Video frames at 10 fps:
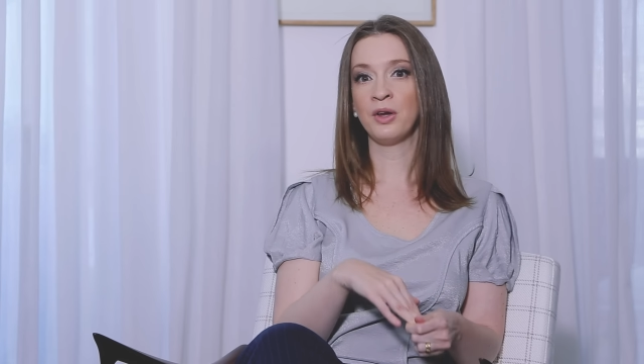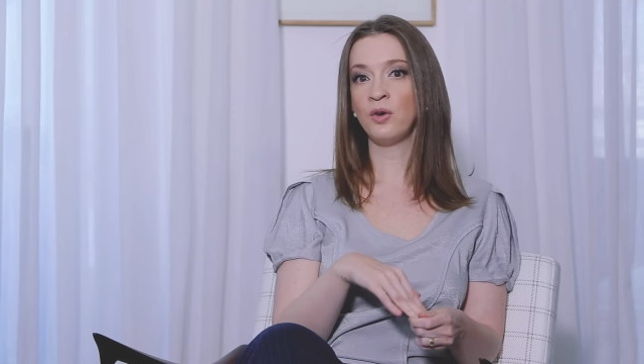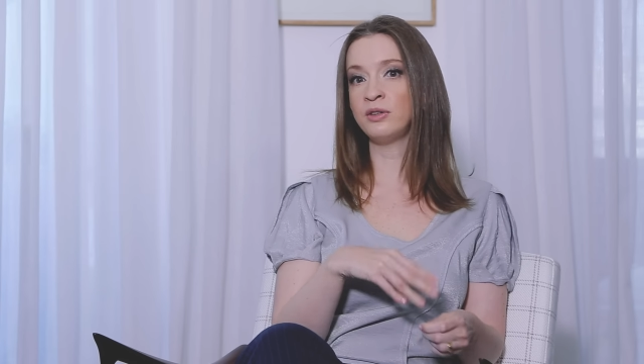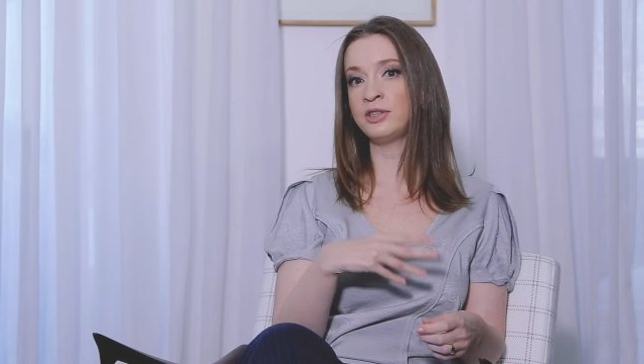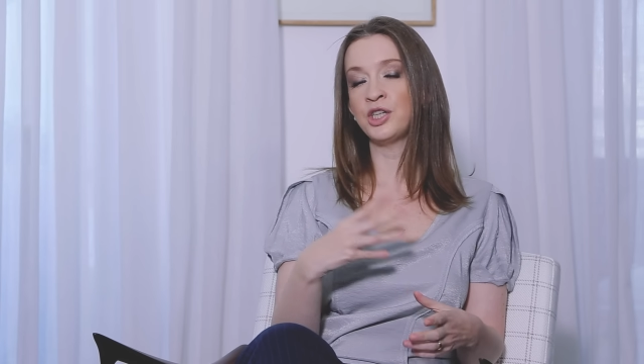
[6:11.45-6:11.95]

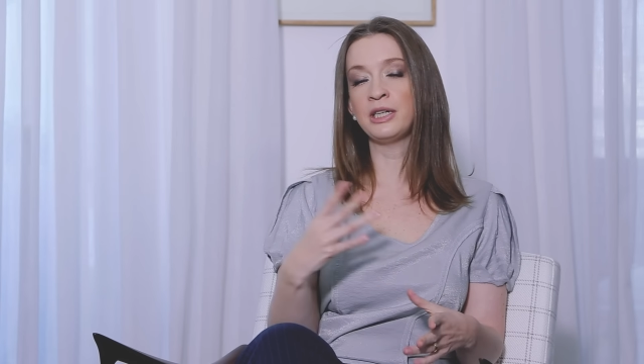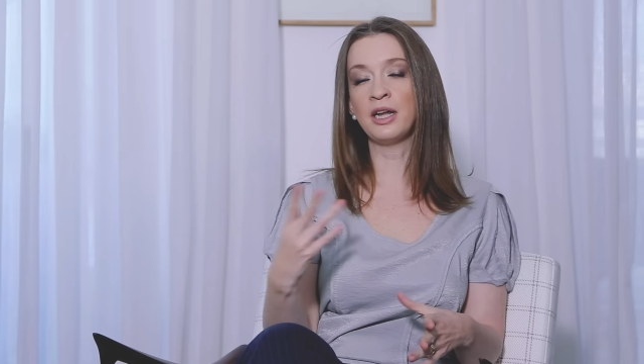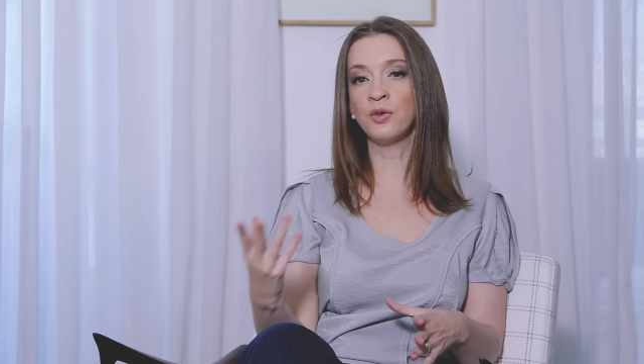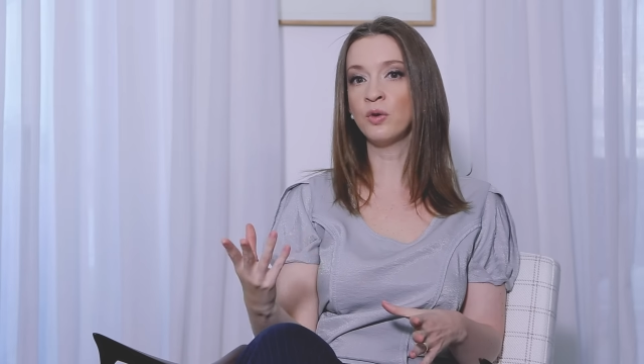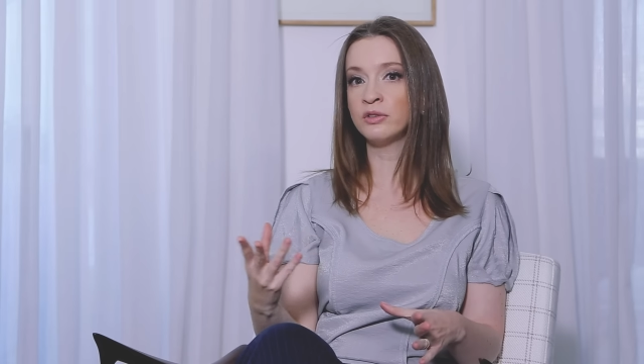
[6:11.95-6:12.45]
Ou se já está
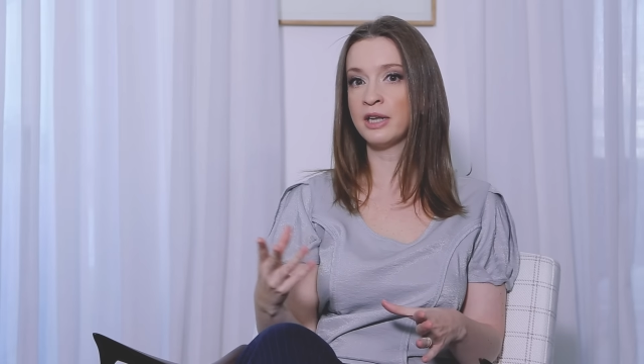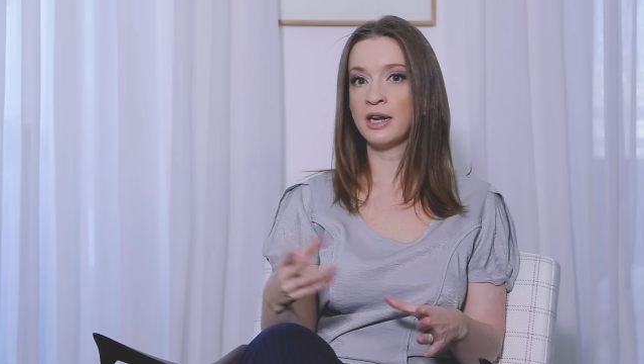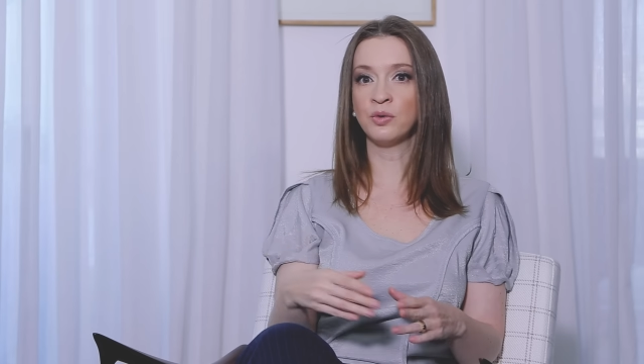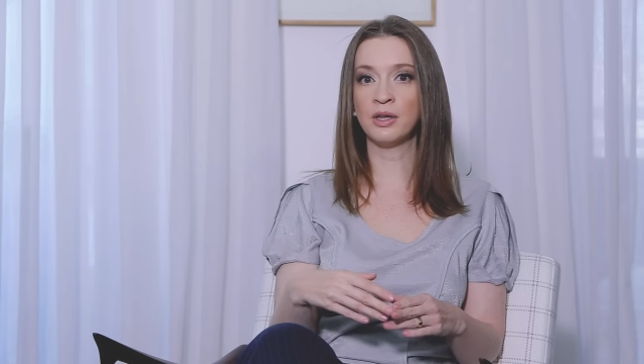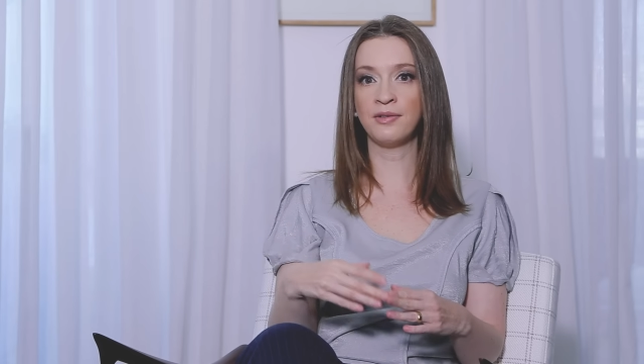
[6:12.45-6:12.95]
no
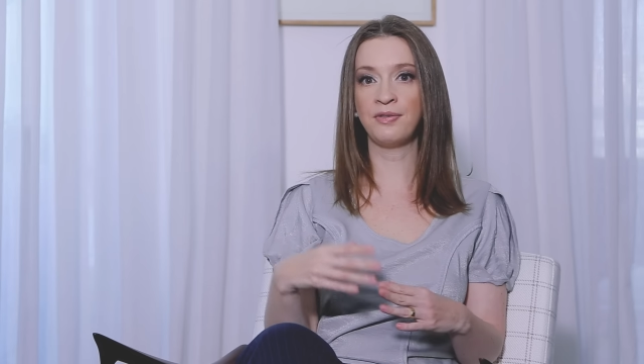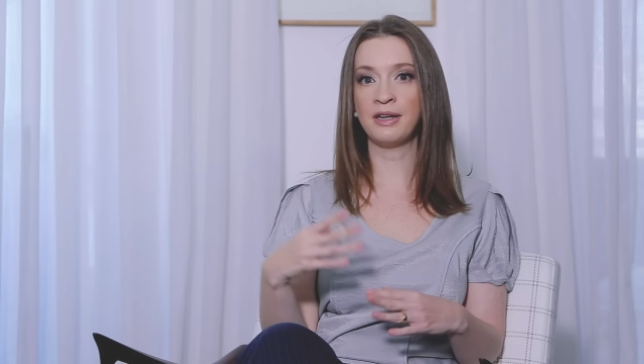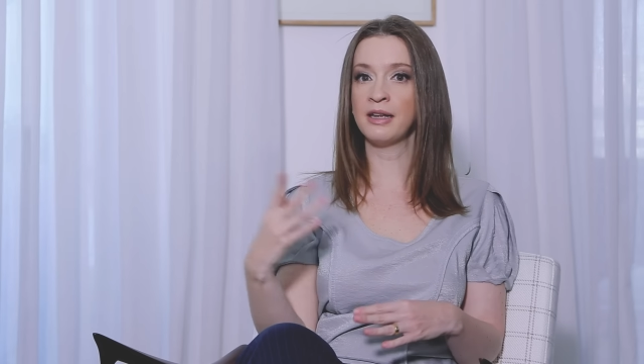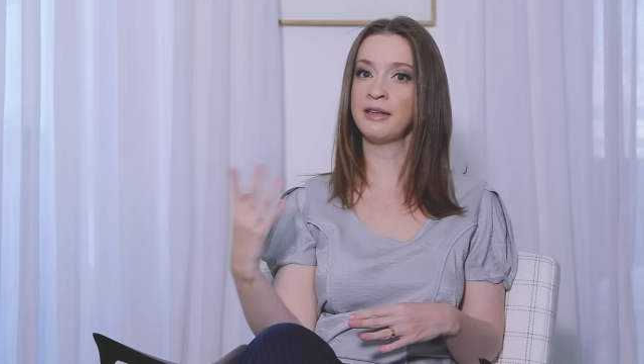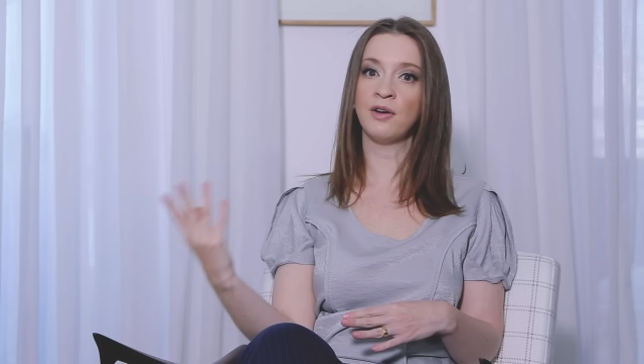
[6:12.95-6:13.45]
contrato que ele
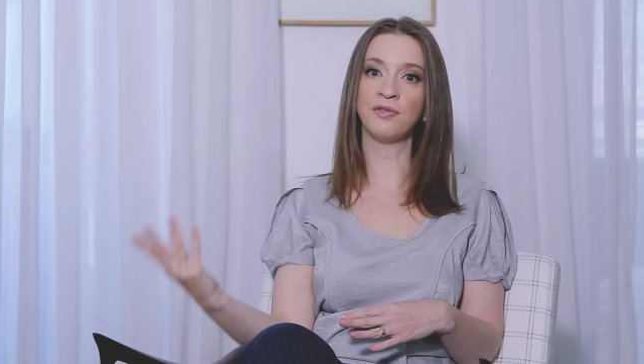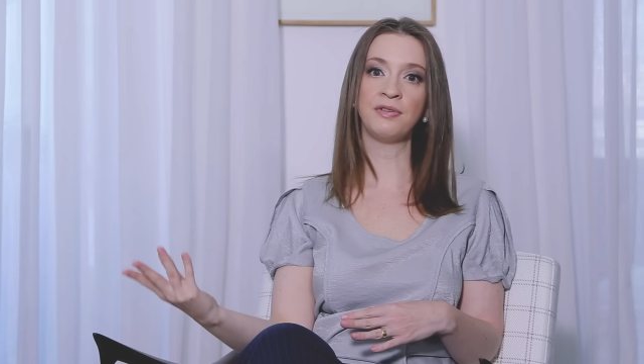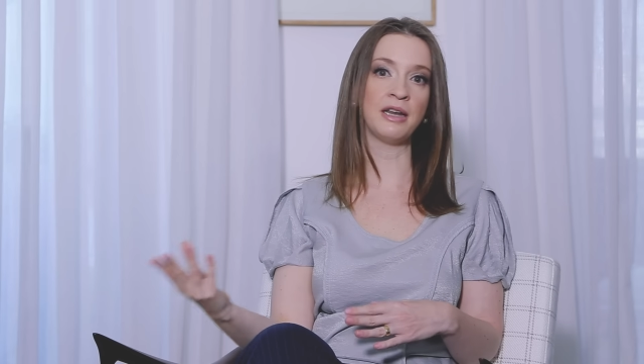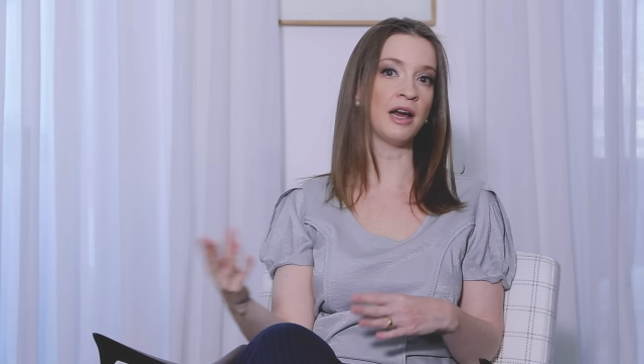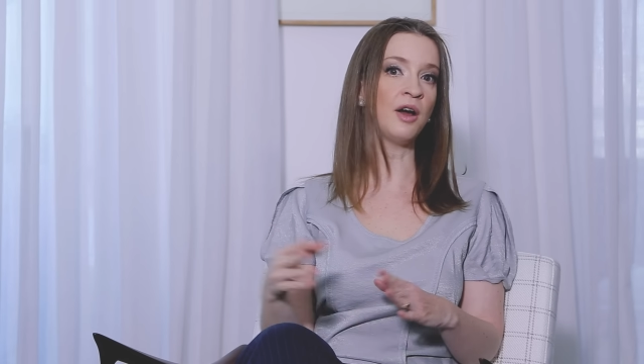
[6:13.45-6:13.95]
fica até o
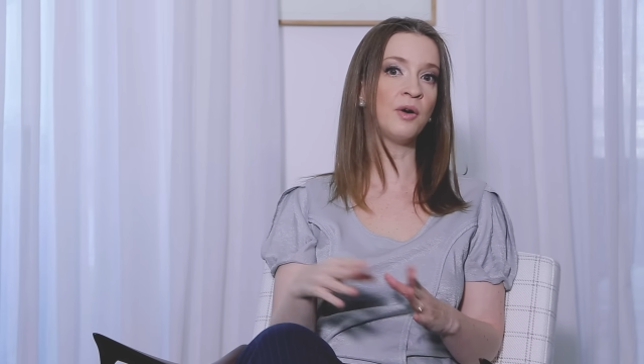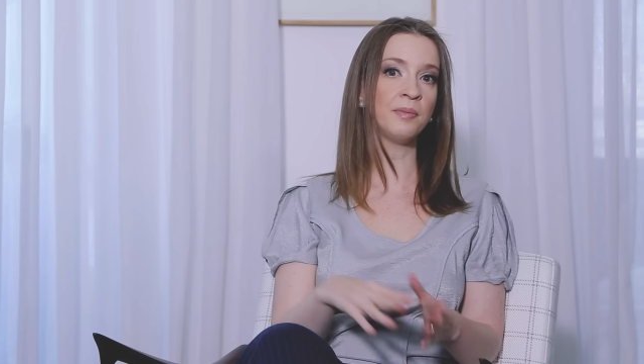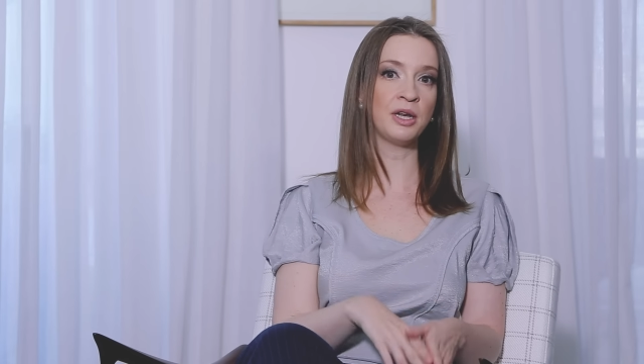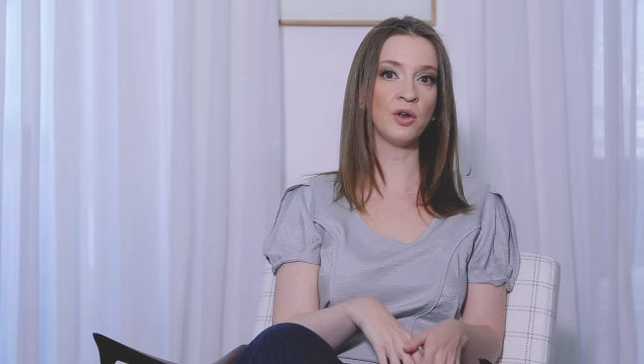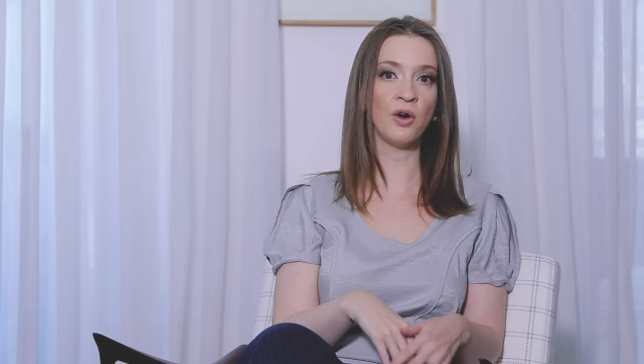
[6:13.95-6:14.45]
final,
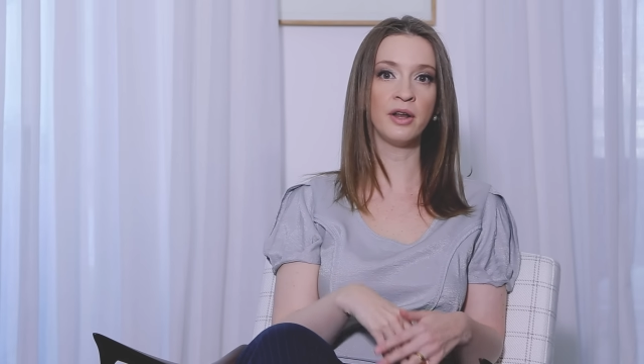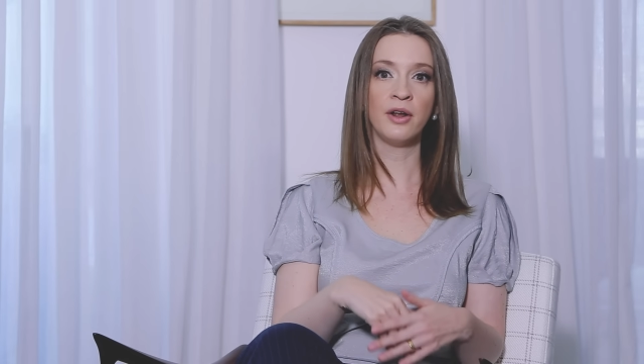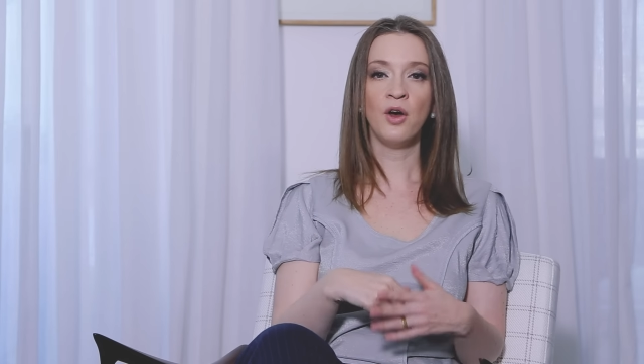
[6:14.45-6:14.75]
melhor.